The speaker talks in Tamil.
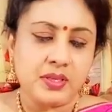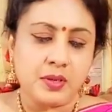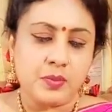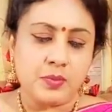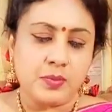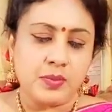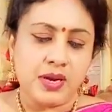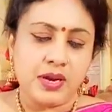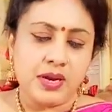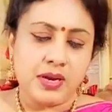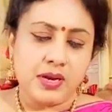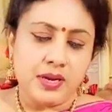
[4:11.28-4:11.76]

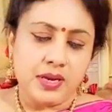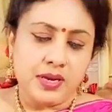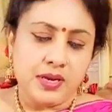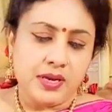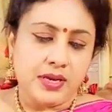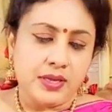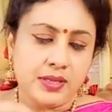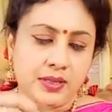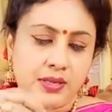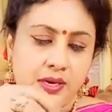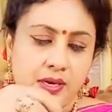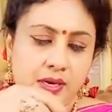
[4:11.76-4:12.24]
திரும்ப
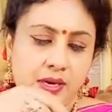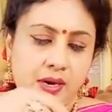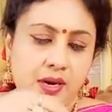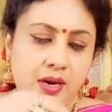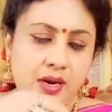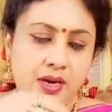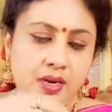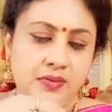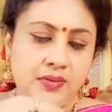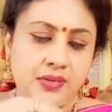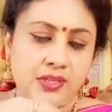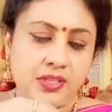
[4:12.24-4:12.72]
இந்த
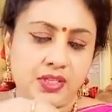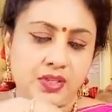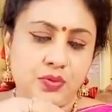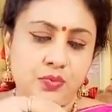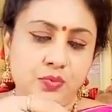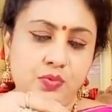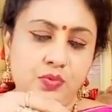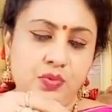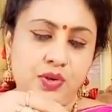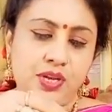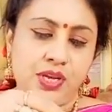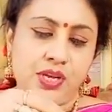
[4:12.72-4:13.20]
கார்டை வச்சு
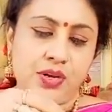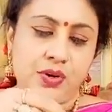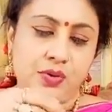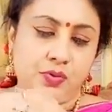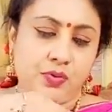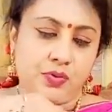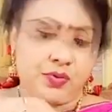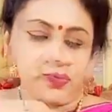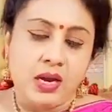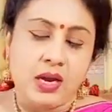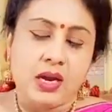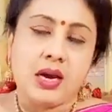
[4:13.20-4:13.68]

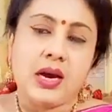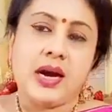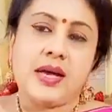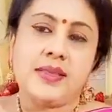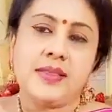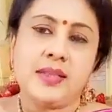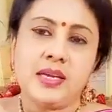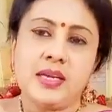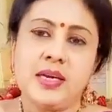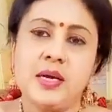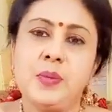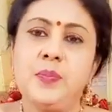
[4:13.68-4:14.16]
மூடிடணும்
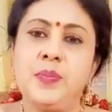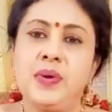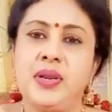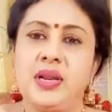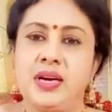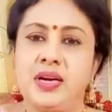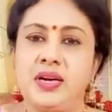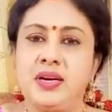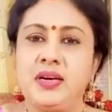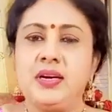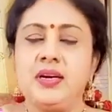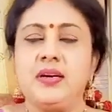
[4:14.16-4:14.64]
அதற்கு
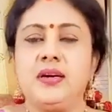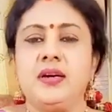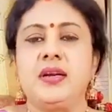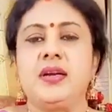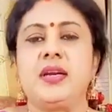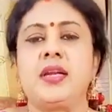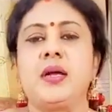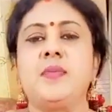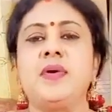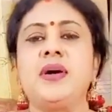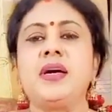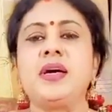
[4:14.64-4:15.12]
பிறகு
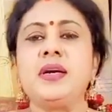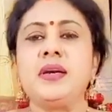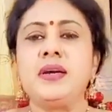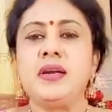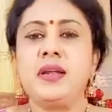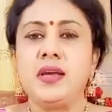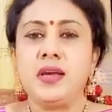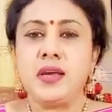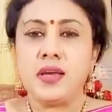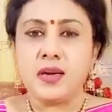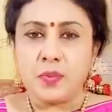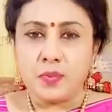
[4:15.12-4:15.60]
நமக்கு
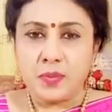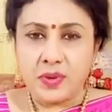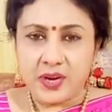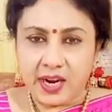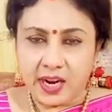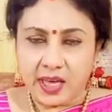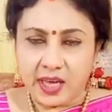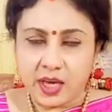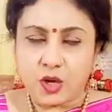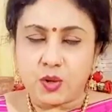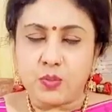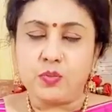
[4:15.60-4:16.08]
நேரம்
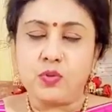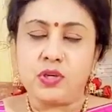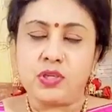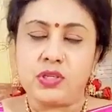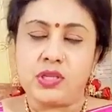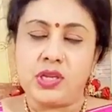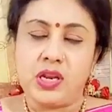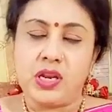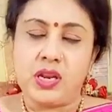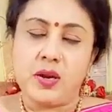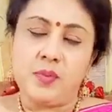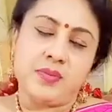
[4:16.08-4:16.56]
கிடைக்கும்
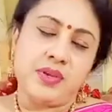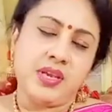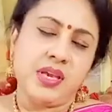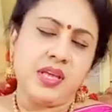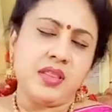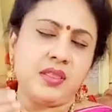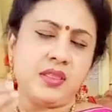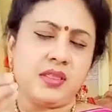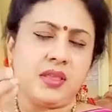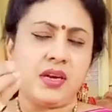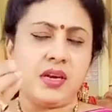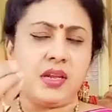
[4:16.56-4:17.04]
பொழுதெல்லாம்
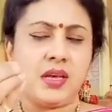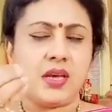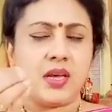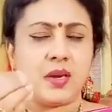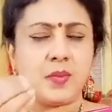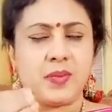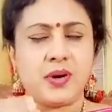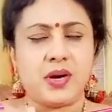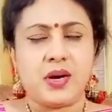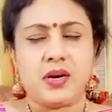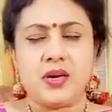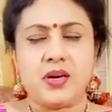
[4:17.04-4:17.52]
எந்த
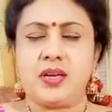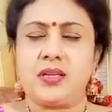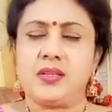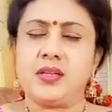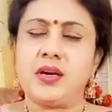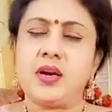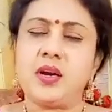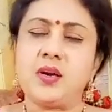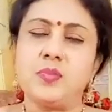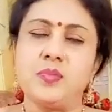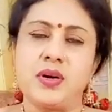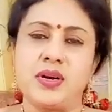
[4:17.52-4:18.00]
நேரமாக
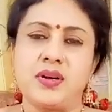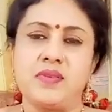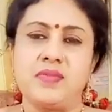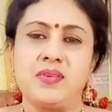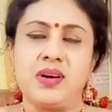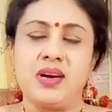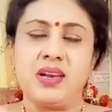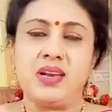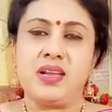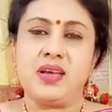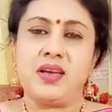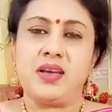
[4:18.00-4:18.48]
இருந்தாலும்
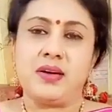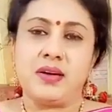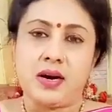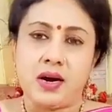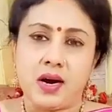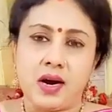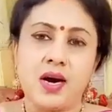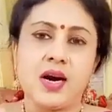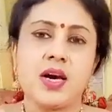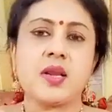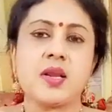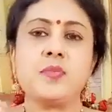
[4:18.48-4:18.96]
பரவாயில்ல
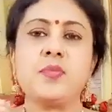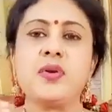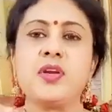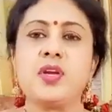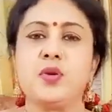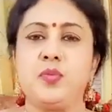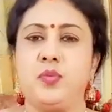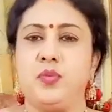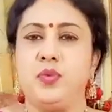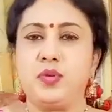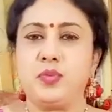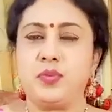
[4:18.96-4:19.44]

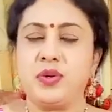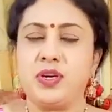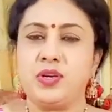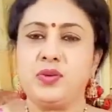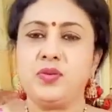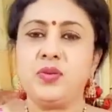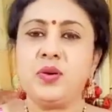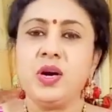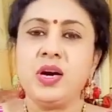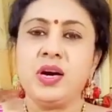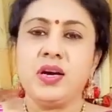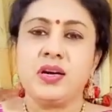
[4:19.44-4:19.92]
ஆரம்பிக்கும் போது
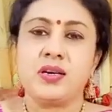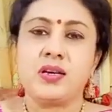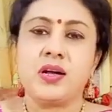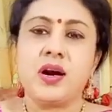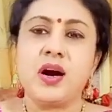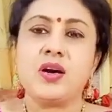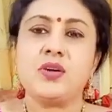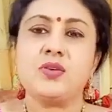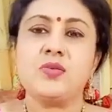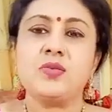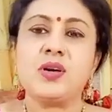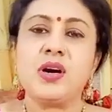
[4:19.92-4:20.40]
மட்டும்
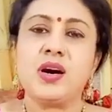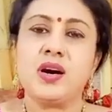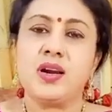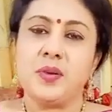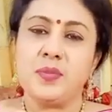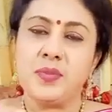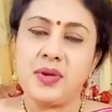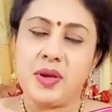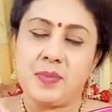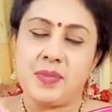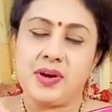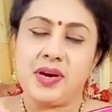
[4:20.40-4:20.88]
ராகு
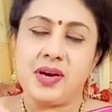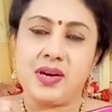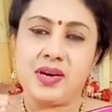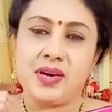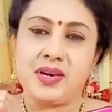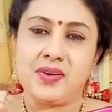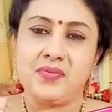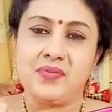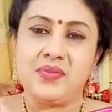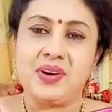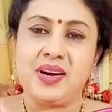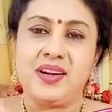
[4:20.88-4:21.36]
காலம்
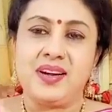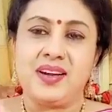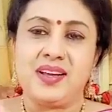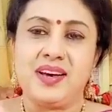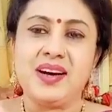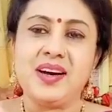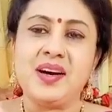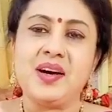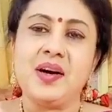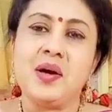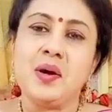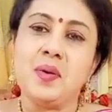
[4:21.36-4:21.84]
யமகண்டம்
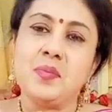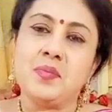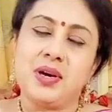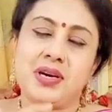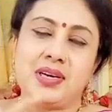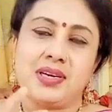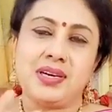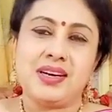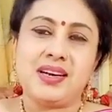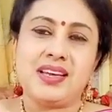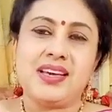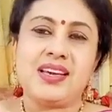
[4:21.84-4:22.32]
வேண்டாம்
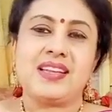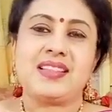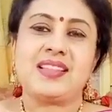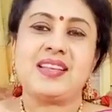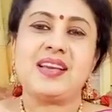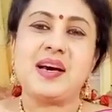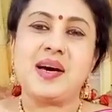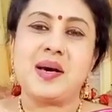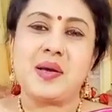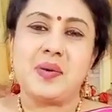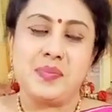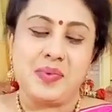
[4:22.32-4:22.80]
மற்ற
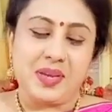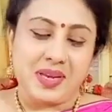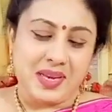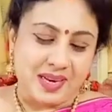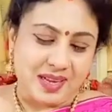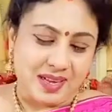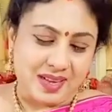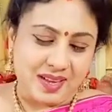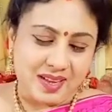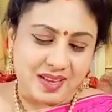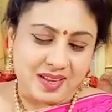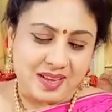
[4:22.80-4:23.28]
நேரத்தில்
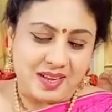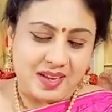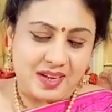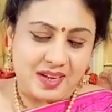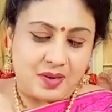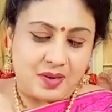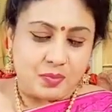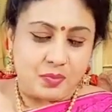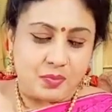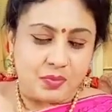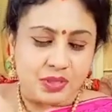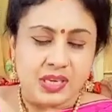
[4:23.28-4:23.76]
ஆரம்பிக்கலாம்
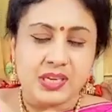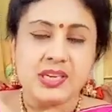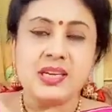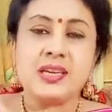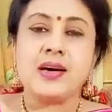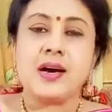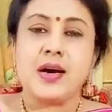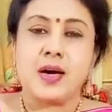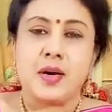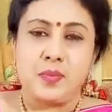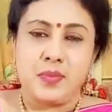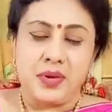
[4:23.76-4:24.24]

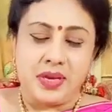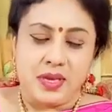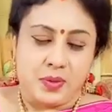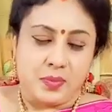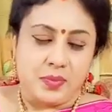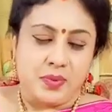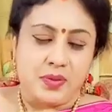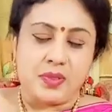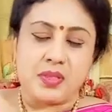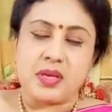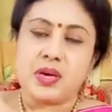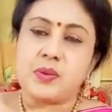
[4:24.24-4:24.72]
முதலில்
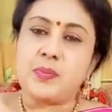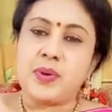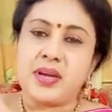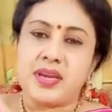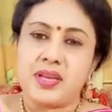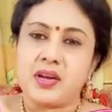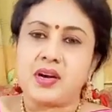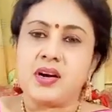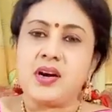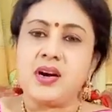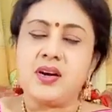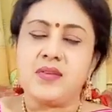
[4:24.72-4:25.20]
ஆரம்பிக்கிறப்போ இந்த
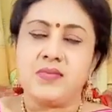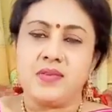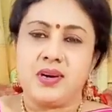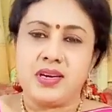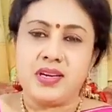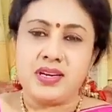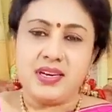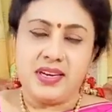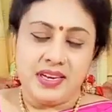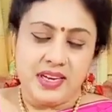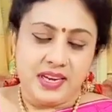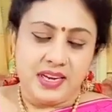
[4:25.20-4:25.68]
பைரா கார்டு
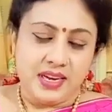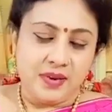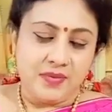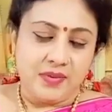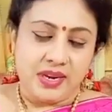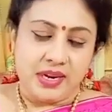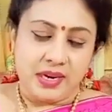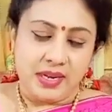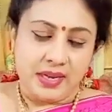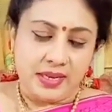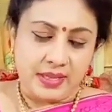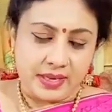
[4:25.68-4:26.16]
வாங்கிட்டீங்கன்னு
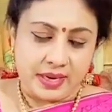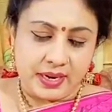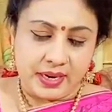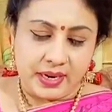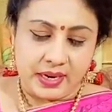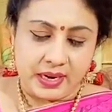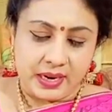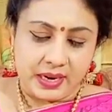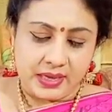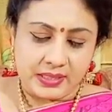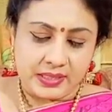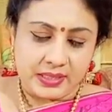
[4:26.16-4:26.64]

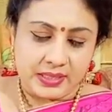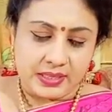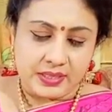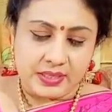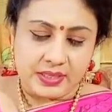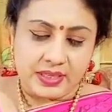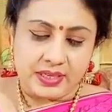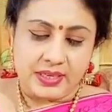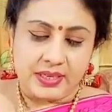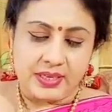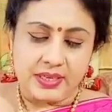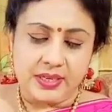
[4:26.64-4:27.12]
வைங்களேன் எல்லாம்
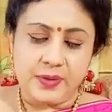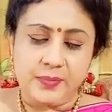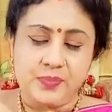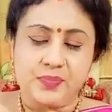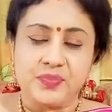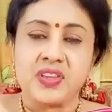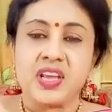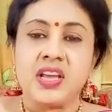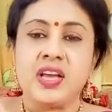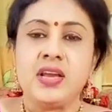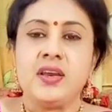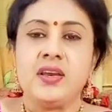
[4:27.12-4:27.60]
செஞ்சுக்கிட்டு
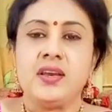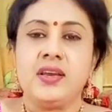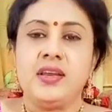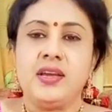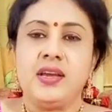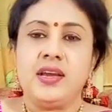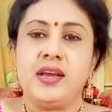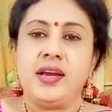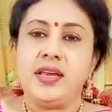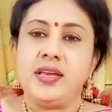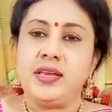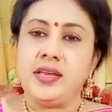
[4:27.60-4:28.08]

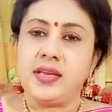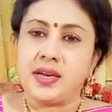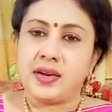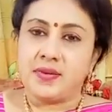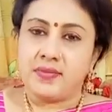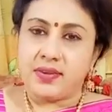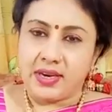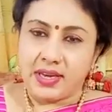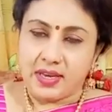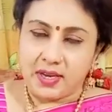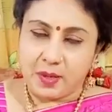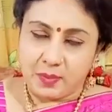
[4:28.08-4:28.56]
நீங்கள்
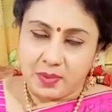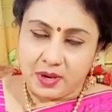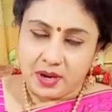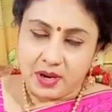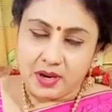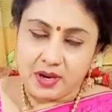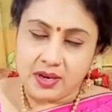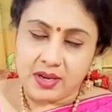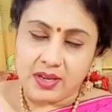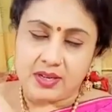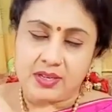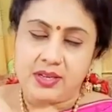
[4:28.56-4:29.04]
இரவு
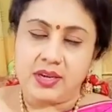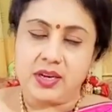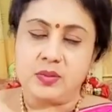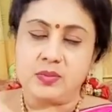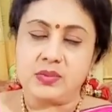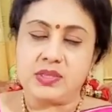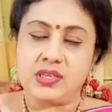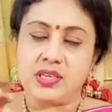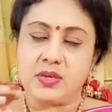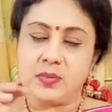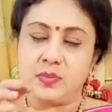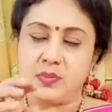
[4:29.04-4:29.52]
நேரமாக
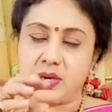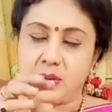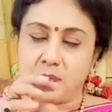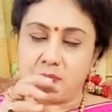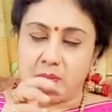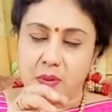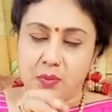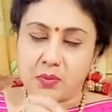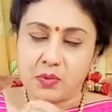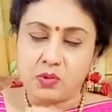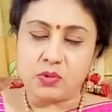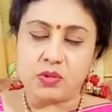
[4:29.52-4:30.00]
இருந்தாலும் சரி
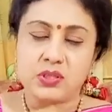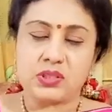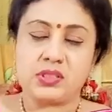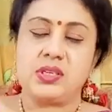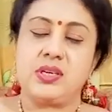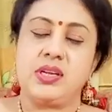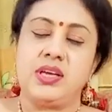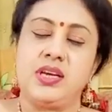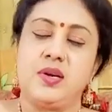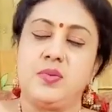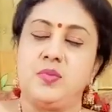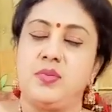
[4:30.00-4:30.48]
பிரம்ம
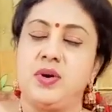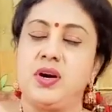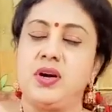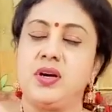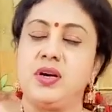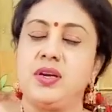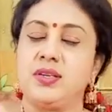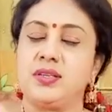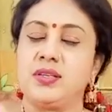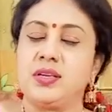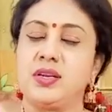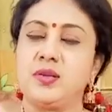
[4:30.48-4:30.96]
முகூர்த்த
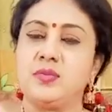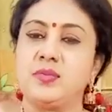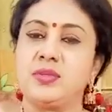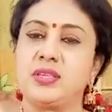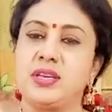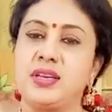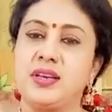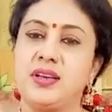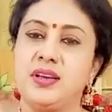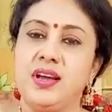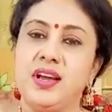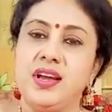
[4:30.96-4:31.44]
நேரமாக இருந்தாலும்
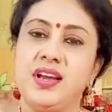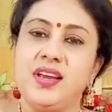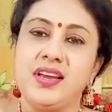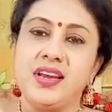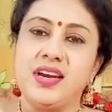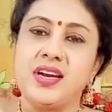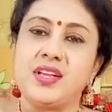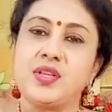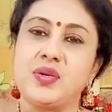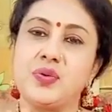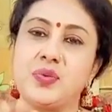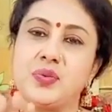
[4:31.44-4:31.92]
சரி
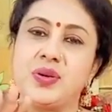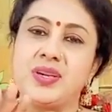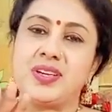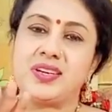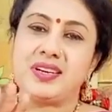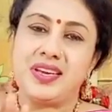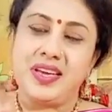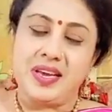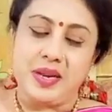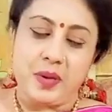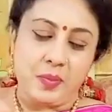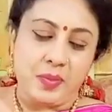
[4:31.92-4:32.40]
எடுத்துகிட்டு
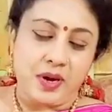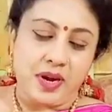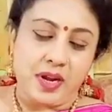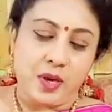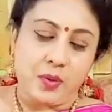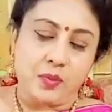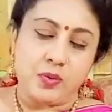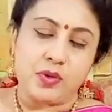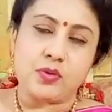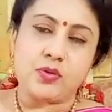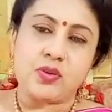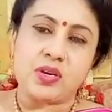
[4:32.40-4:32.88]
உங்களுக்கு நேரம்
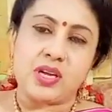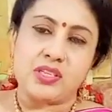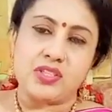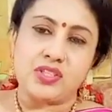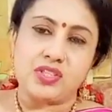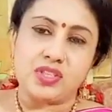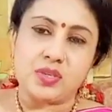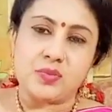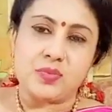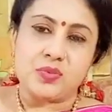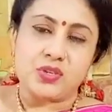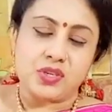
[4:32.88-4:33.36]
கிடைக்கும்போது ஒரு
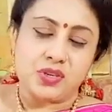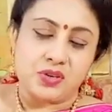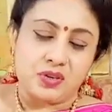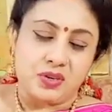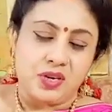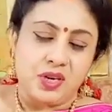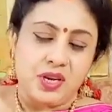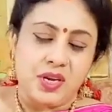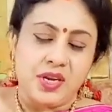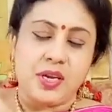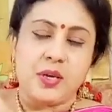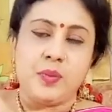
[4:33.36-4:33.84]
அஞ்சு நிமிஷம்
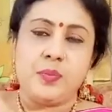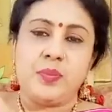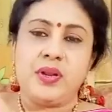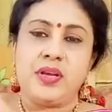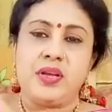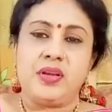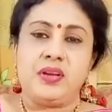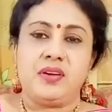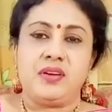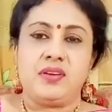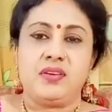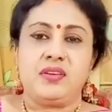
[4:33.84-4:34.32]

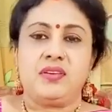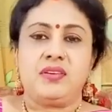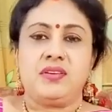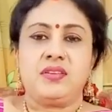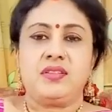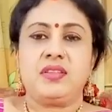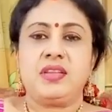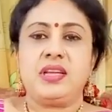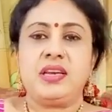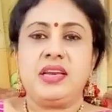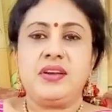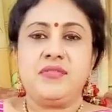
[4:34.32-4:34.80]
இப்படி
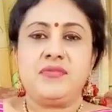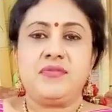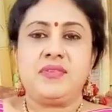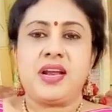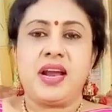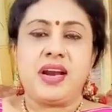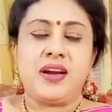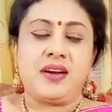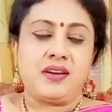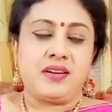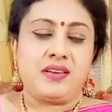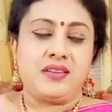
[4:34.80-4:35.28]
இந்த
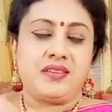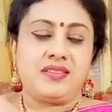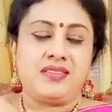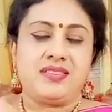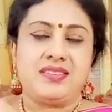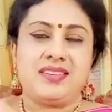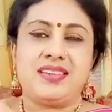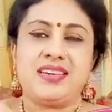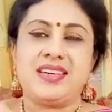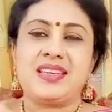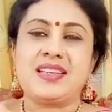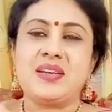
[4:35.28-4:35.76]
லெஃப்ட் ஹேண்ட்
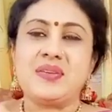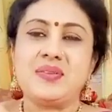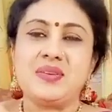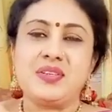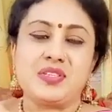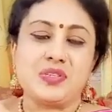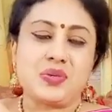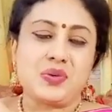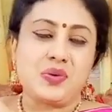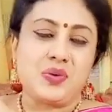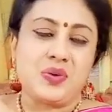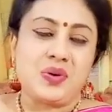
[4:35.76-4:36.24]
அதில்
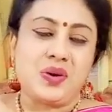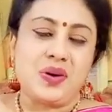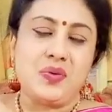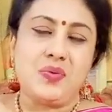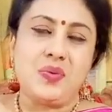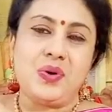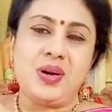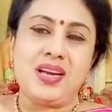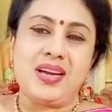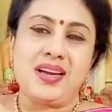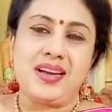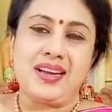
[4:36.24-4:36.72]
வச்சுக்கோங்க
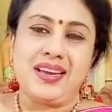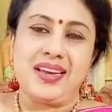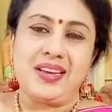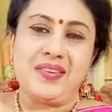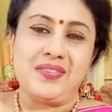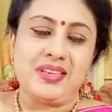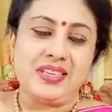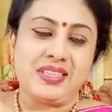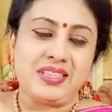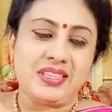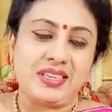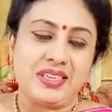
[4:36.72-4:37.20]

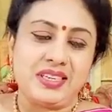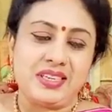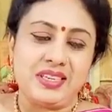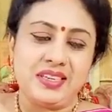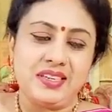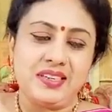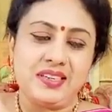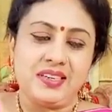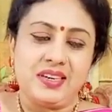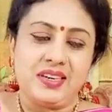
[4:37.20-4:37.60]
உள்ளங்கையில் வச்சுக்கிட்டு